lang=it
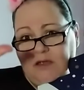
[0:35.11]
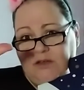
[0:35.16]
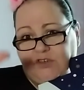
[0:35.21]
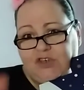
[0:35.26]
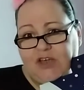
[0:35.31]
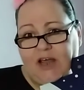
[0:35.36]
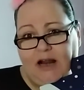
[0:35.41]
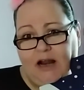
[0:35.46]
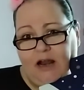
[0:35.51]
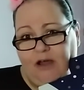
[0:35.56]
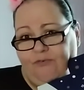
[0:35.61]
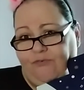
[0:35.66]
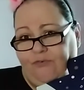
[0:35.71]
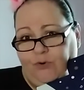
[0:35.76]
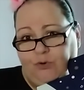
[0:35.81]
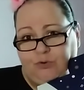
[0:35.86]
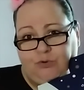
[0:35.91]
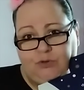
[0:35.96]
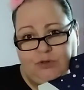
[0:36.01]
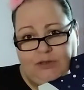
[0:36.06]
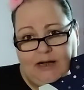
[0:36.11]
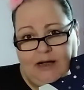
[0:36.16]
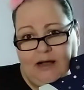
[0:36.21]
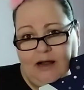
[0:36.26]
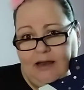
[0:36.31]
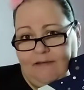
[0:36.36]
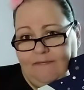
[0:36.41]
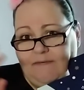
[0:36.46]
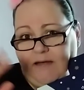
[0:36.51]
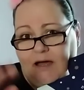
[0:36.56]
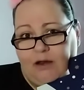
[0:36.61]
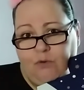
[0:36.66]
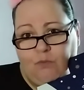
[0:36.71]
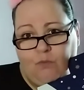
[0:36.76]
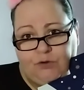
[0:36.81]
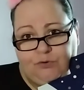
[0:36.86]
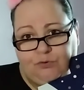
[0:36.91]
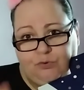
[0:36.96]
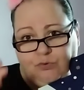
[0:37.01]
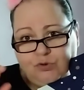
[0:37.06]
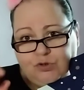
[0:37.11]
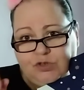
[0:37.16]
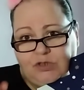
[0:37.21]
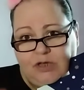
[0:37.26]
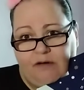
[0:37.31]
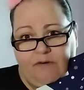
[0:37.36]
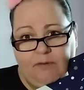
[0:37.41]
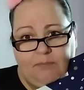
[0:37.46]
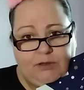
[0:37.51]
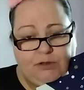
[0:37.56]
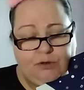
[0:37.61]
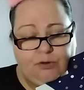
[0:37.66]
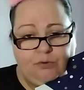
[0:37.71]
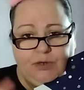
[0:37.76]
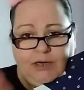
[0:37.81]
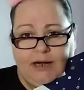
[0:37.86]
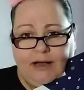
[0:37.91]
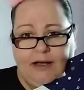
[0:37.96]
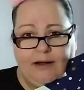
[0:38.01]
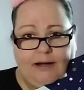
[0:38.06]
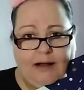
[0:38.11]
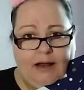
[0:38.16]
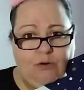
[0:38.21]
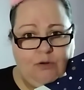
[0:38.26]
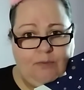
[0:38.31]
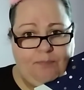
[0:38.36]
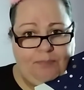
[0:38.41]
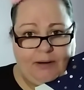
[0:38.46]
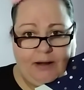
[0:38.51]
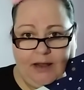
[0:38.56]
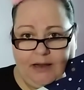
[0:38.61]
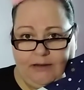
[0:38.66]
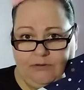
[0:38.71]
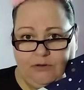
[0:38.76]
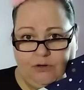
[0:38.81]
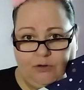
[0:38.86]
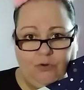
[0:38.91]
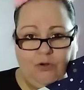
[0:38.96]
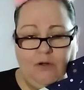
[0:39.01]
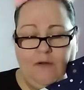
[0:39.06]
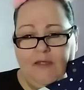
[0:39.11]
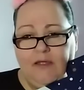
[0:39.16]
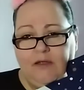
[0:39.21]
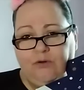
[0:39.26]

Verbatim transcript: C'era la foto del calendario, quanto costava metterlo nel carrello e prenderlo.